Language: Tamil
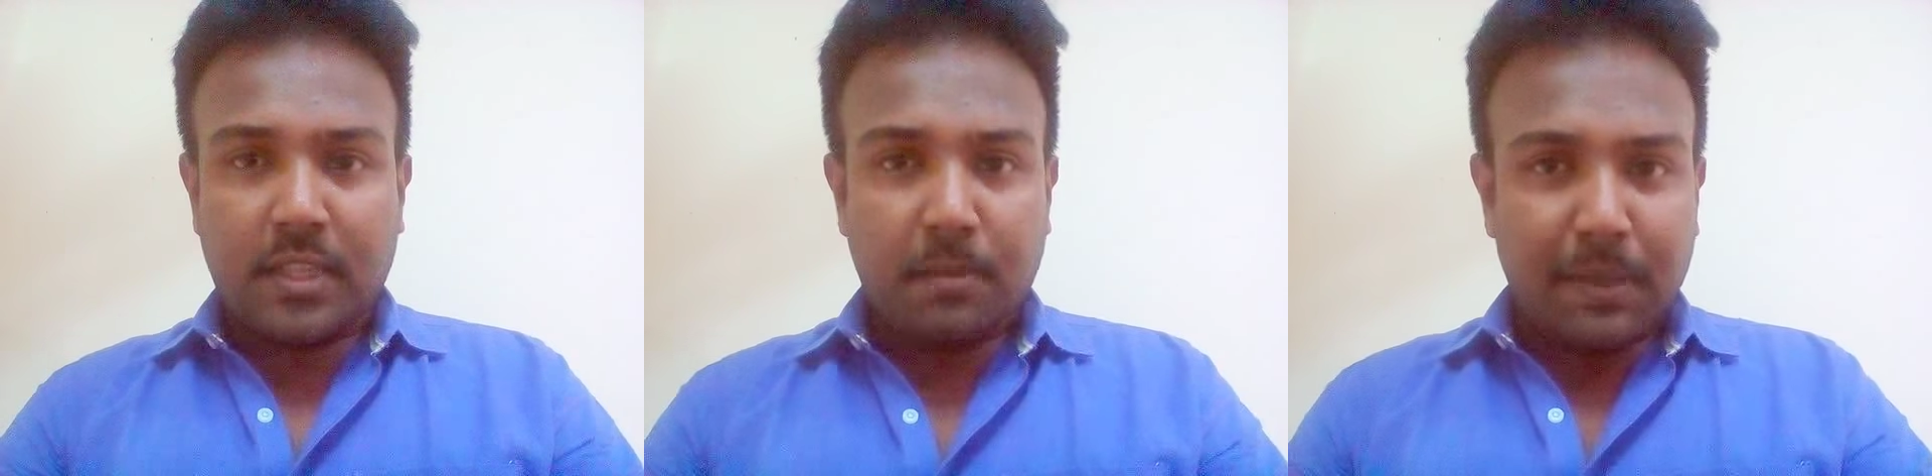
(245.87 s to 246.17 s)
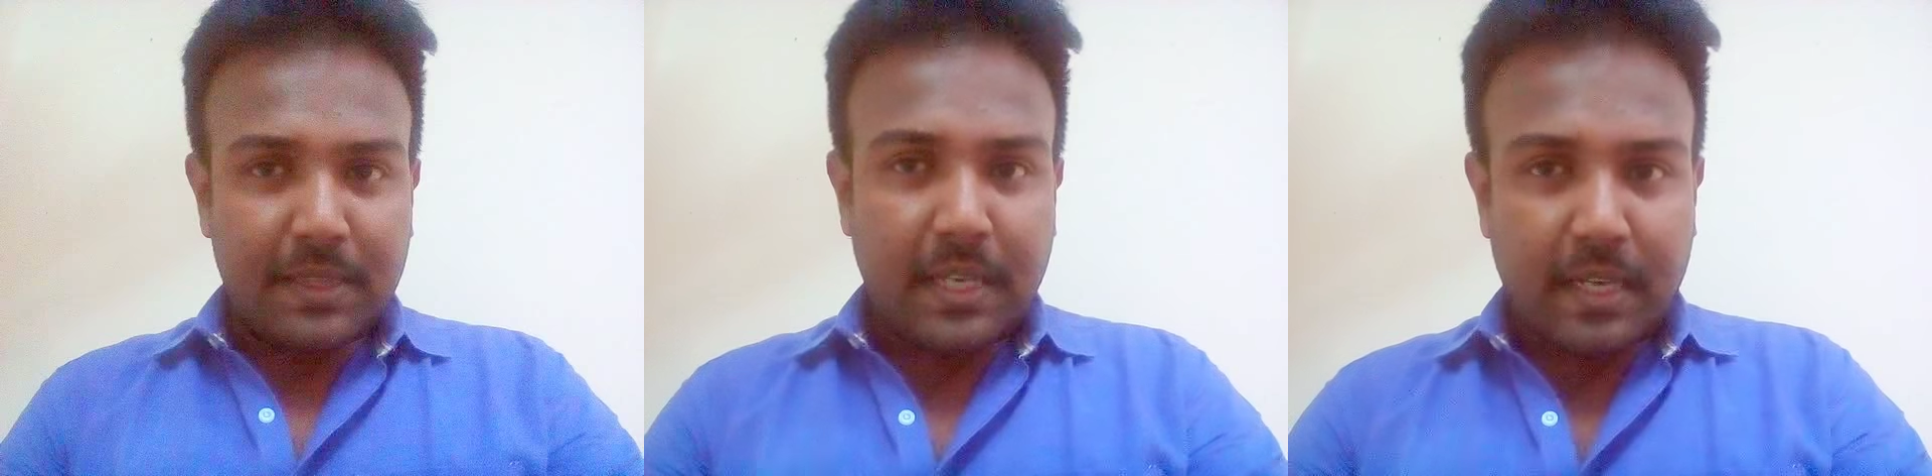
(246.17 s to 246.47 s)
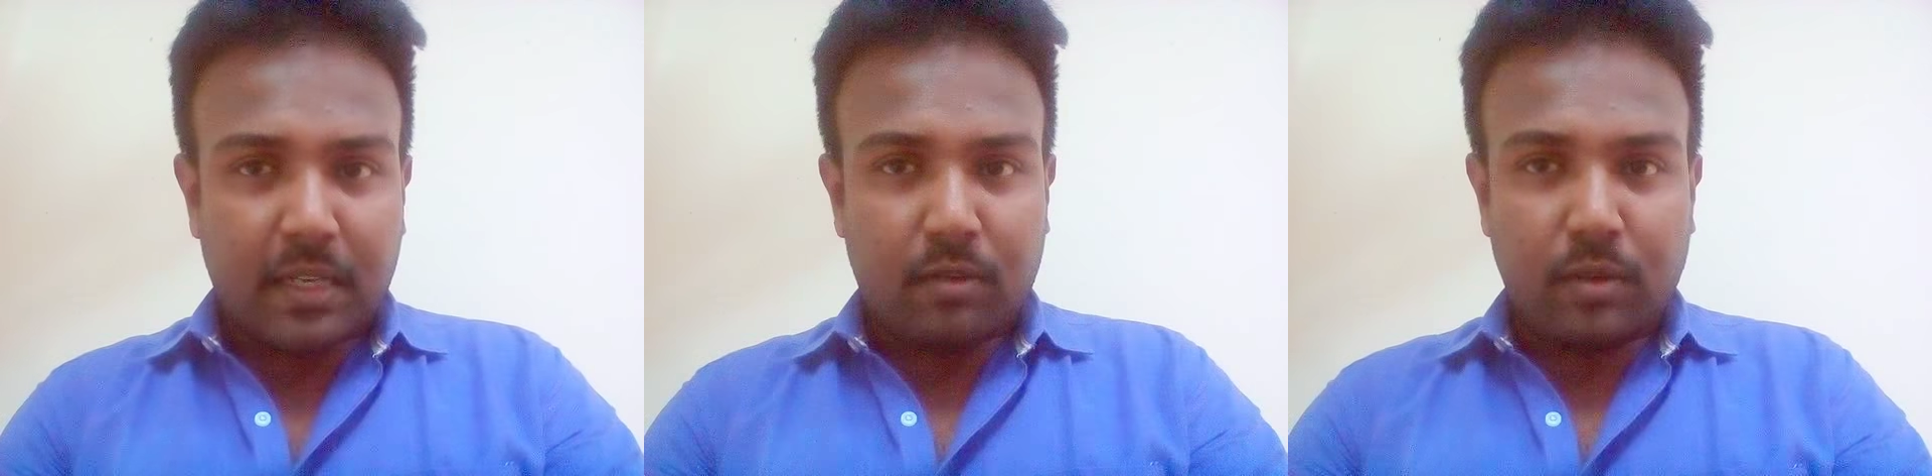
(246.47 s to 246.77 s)
திபத்தில்
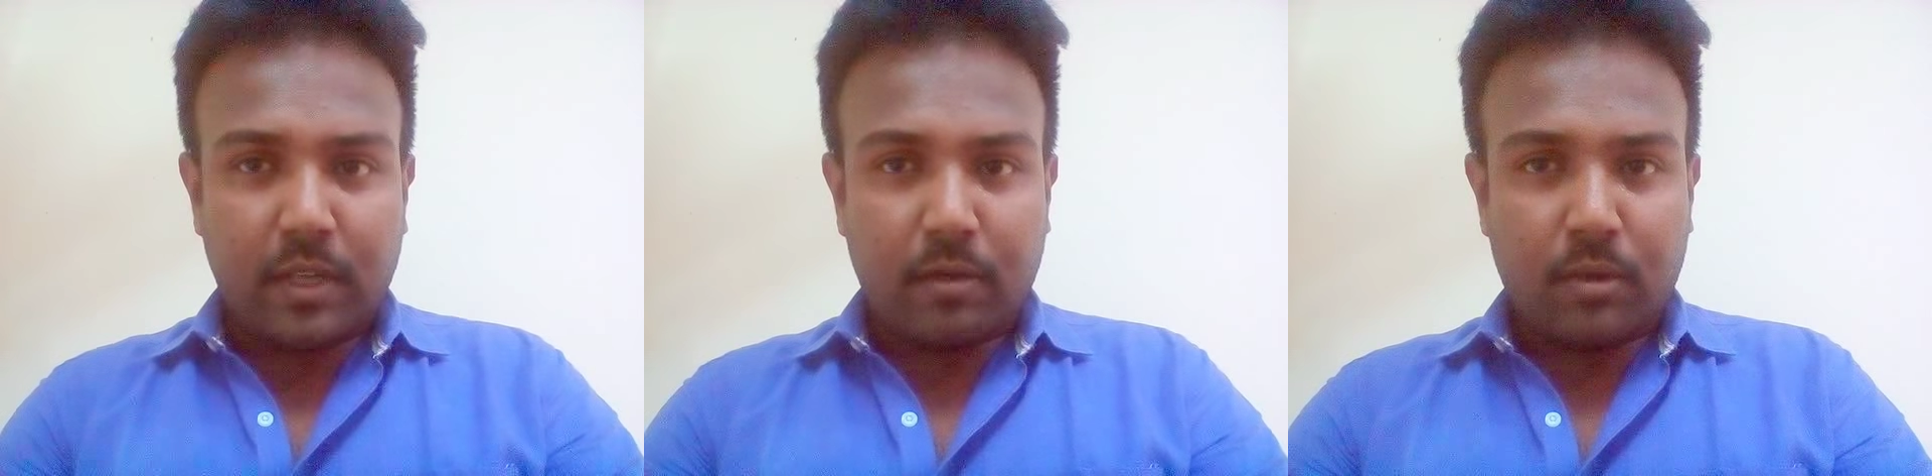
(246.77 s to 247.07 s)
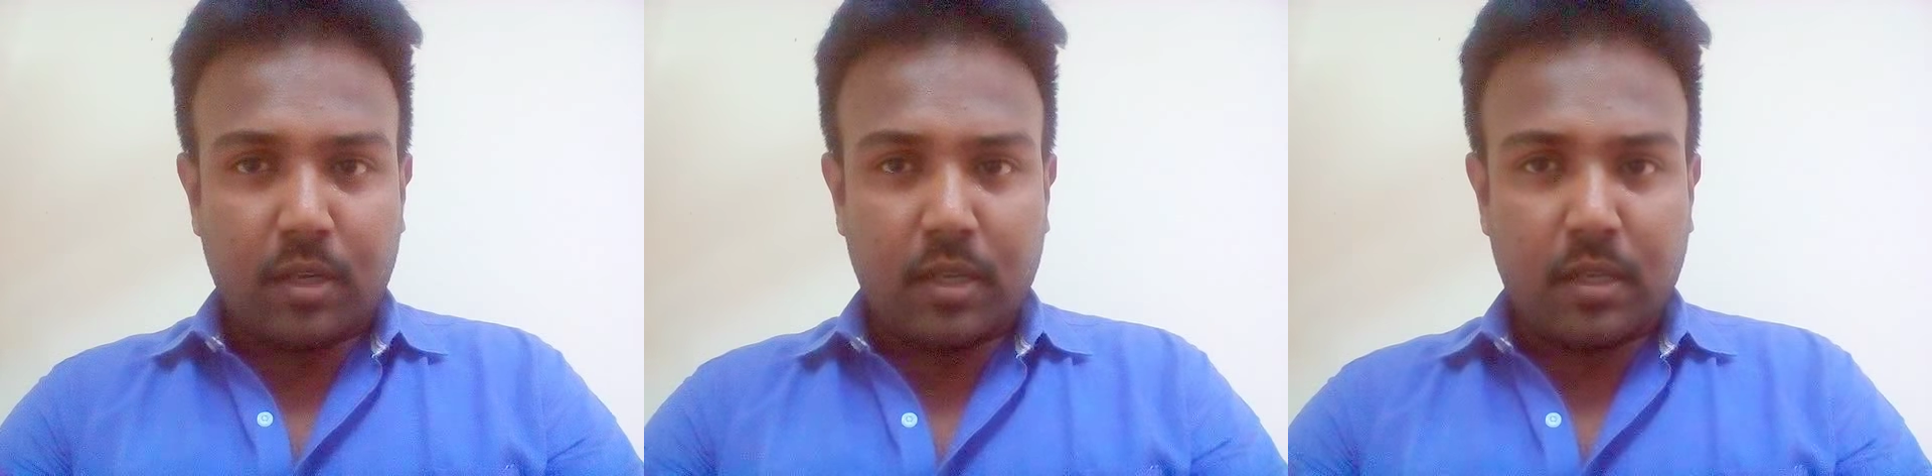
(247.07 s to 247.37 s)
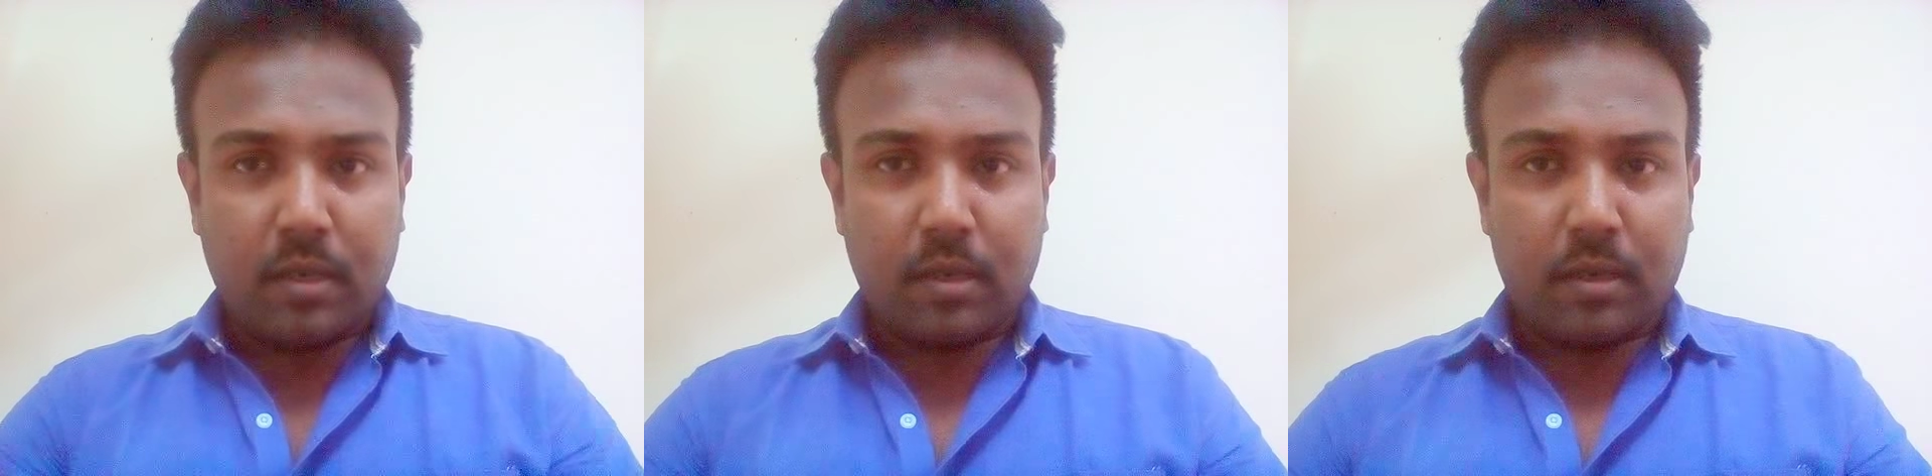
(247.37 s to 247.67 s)
இருக்கக்கூடிய ஒரு
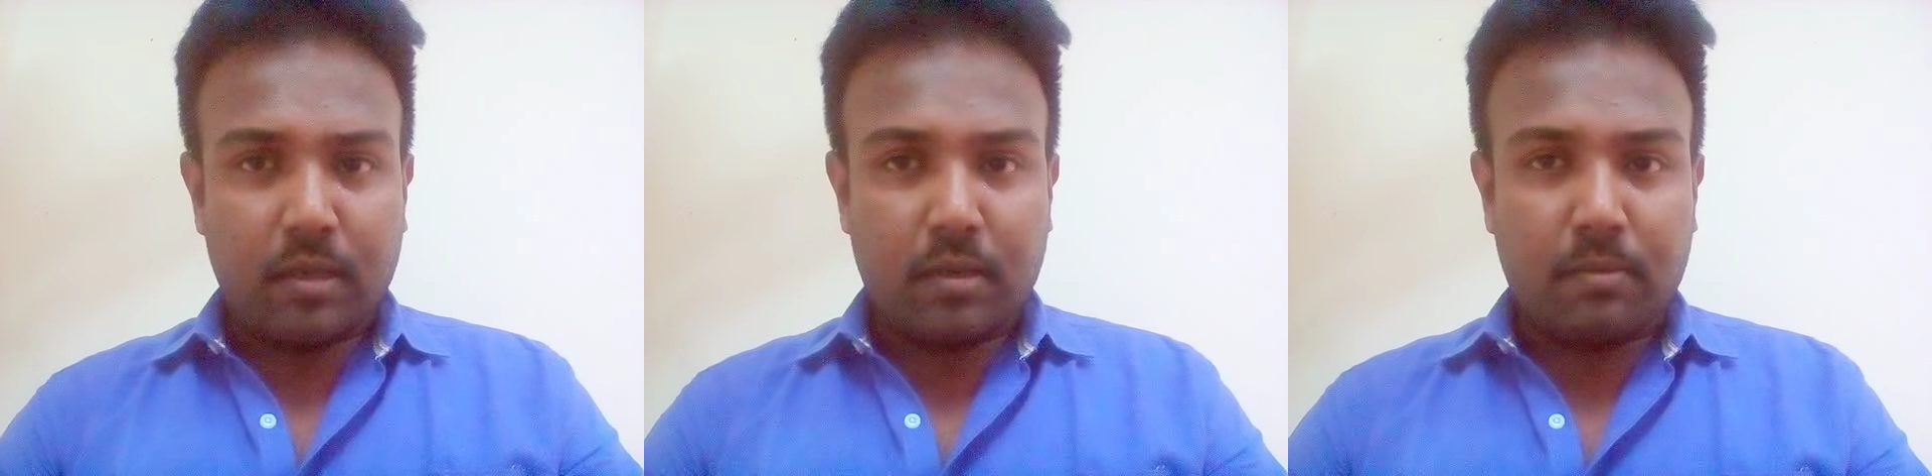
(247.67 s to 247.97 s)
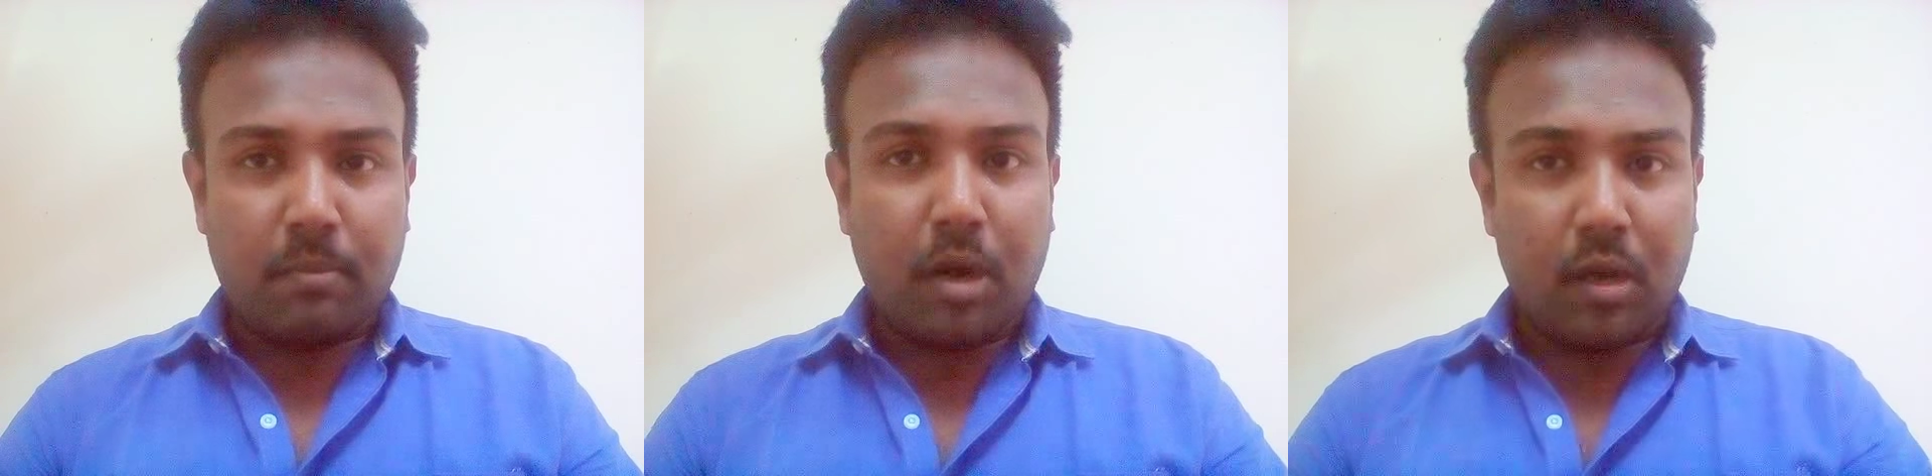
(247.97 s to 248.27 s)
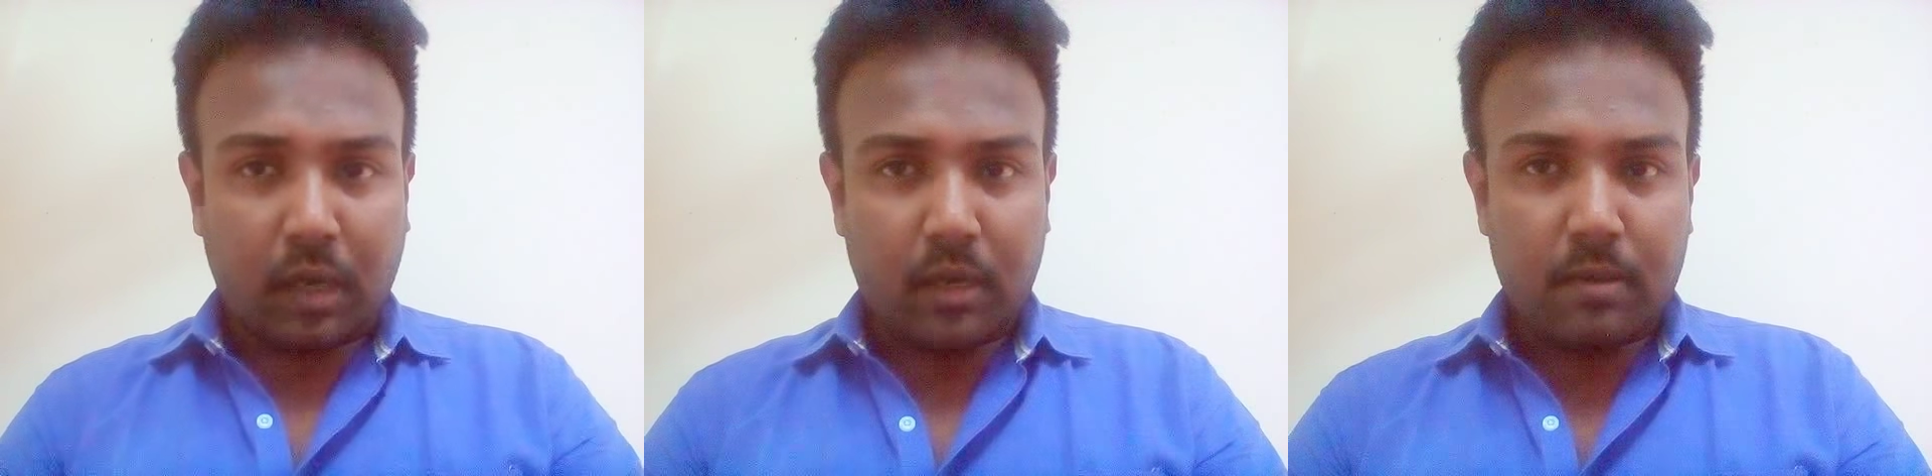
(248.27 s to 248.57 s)

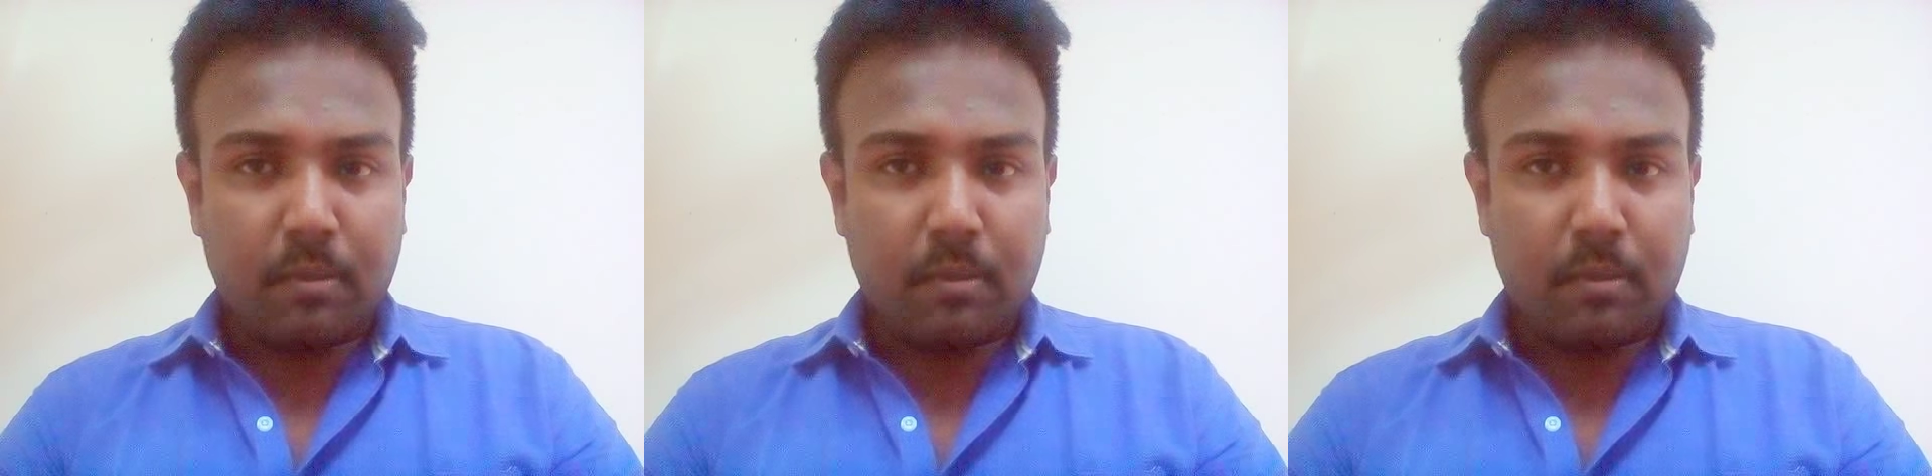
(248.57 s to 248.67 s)
மாங்க்